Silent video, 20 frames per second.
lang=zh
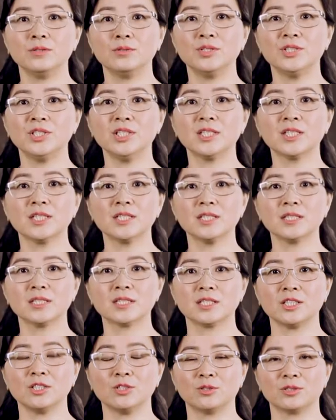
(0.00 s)
女性生
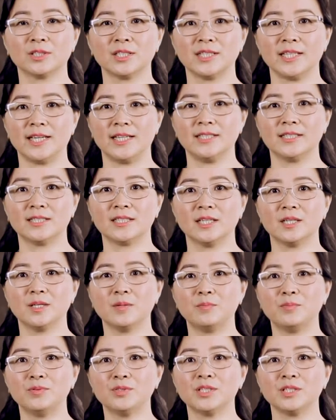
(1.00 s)
殖系统的炎症
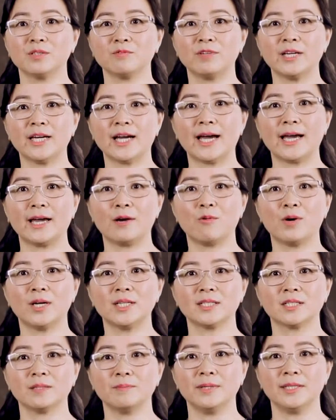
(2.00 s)
不仅危害
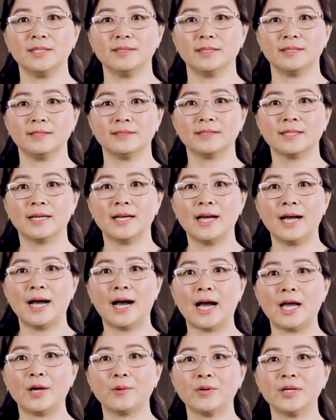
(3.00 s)
患者本人，
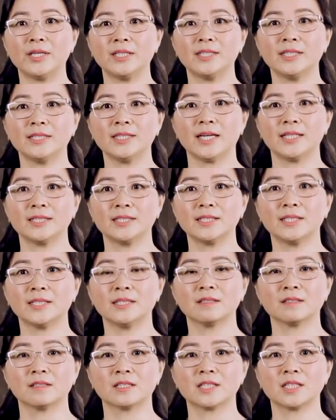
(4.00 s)
还会影响
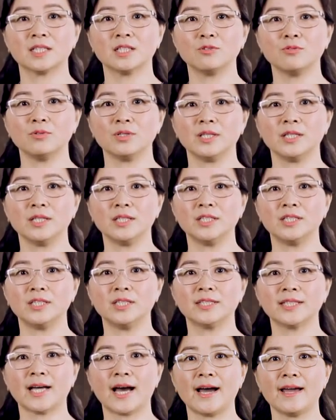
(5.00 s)
今后的生育以
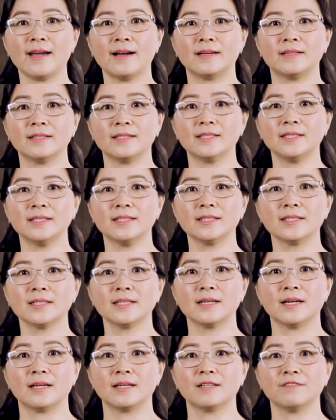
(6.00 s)
及胎儿、新
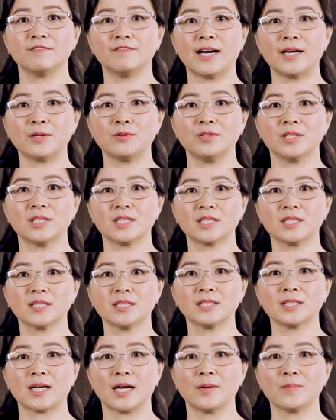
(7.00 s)
生儿的发育
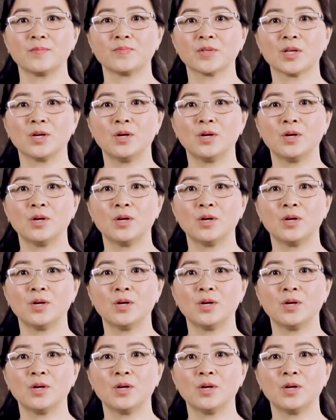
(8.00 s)
生长，